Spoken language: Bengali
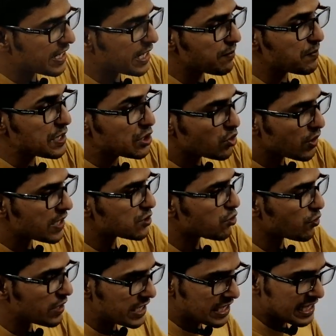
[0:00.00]
ওয়াটারের ভিতরে
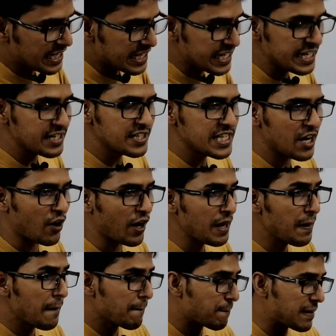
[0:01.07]
যখন এটা হিট দেওয়া
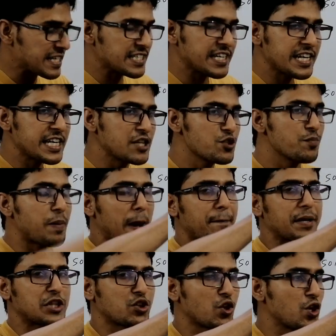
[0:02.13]
হয় মাঝখানে কিছু
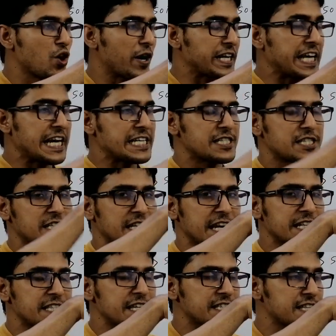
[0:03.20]
ভ্যাপার তৈরি হয় গ্যাস
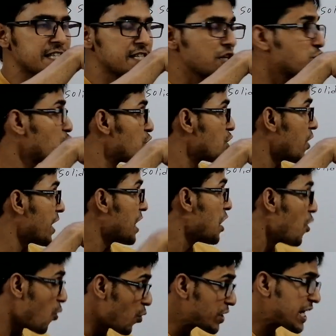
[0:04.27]
গ্যাসিয়াস স্টেট তৈরি হয়
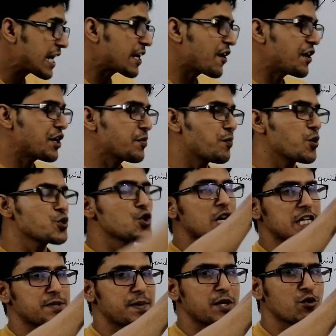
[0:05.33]
ওটার কারণে এটা প্রচুর
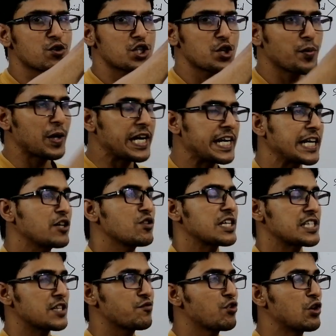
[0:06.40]
এক্সপ্যান্ড করছে বলে এটা কিন্তু
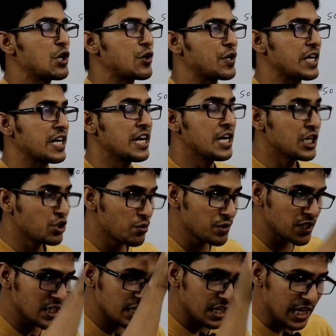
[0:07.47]
আস্তে আস্তে ফুলে ওঠে তুমি
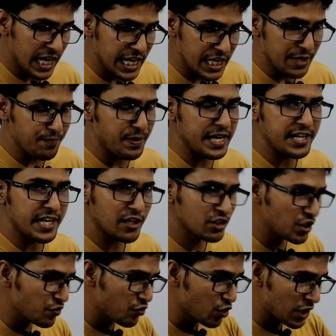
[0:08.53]
যদি এই ব্রেডটাকে
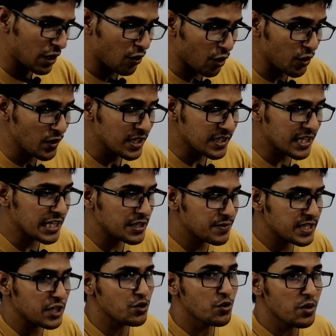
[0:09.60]
যদি ফুটা করো তাহলে
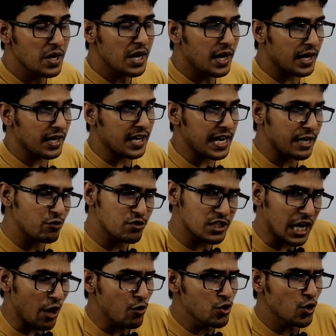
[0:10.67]
দেখবে একটু একটু
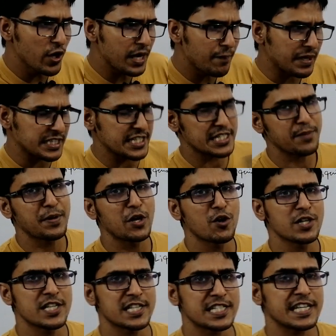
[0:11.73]
সাউন্ড হয়ে বাতাসটা বের
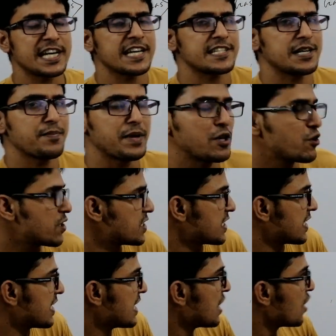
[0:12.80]
হয়ে যাচ্ছে গ্যাসটা বের হয়ে
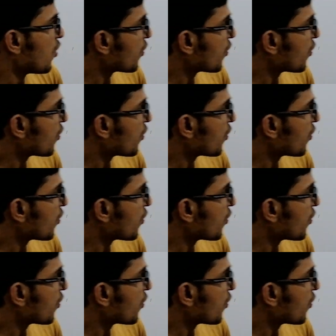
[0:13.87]
যায়